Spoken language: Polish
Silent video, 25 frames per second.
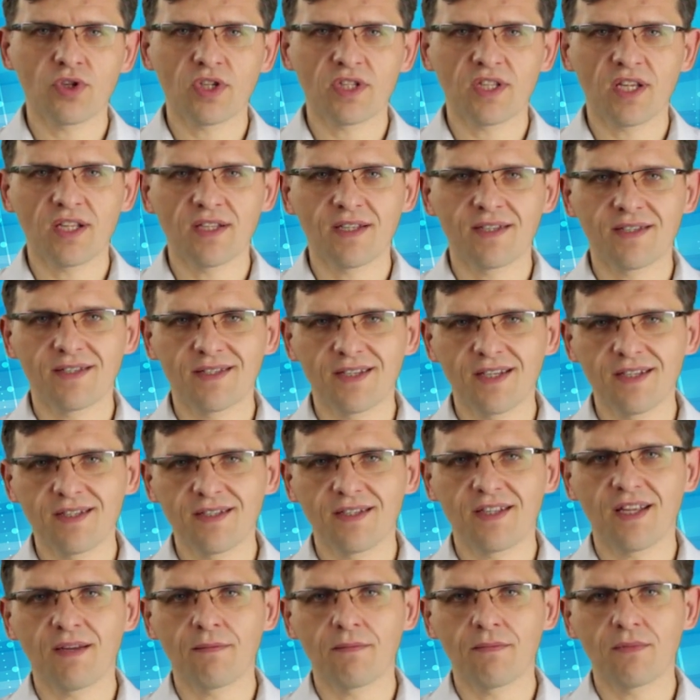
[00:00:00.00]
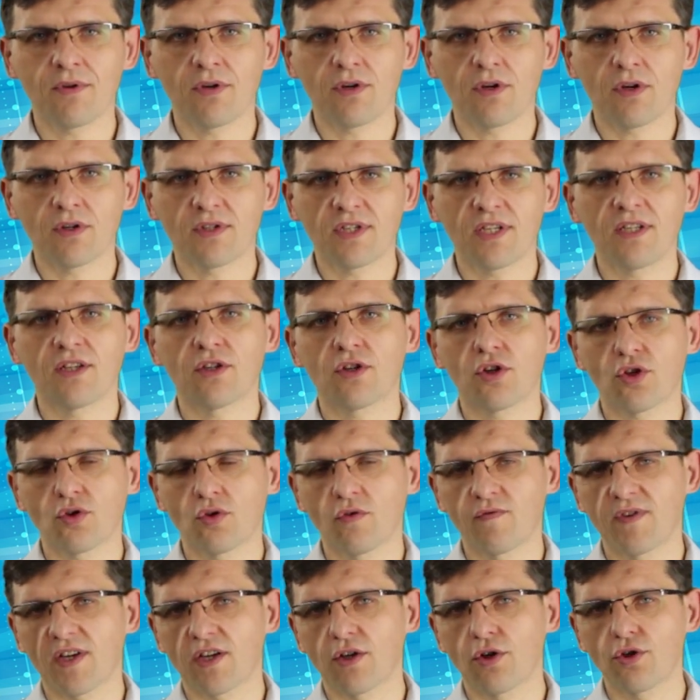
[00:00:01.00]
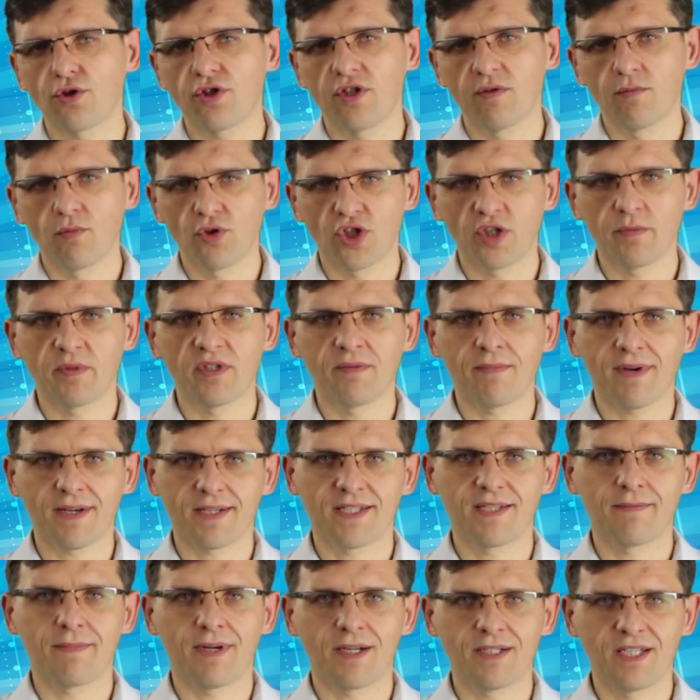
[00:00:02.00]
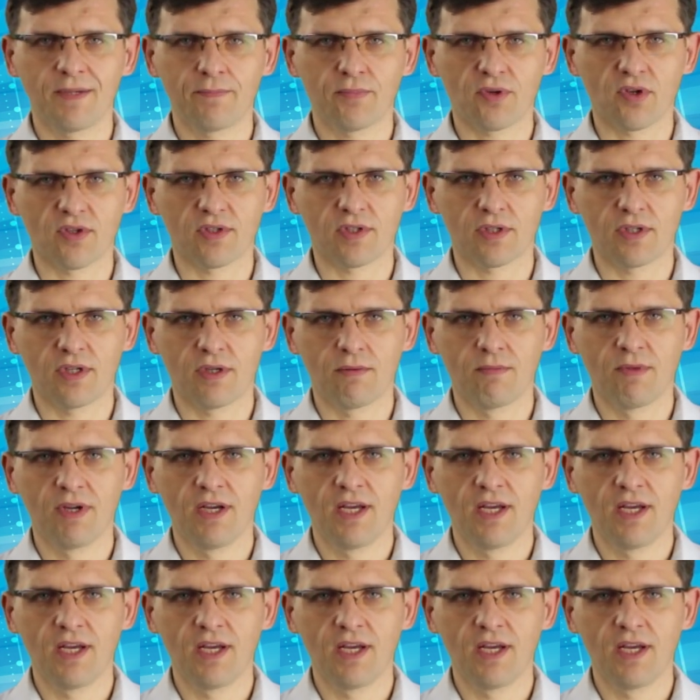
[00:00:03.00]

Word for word: że ten system oceny kosztów jakości musi być maksymalnie prosty.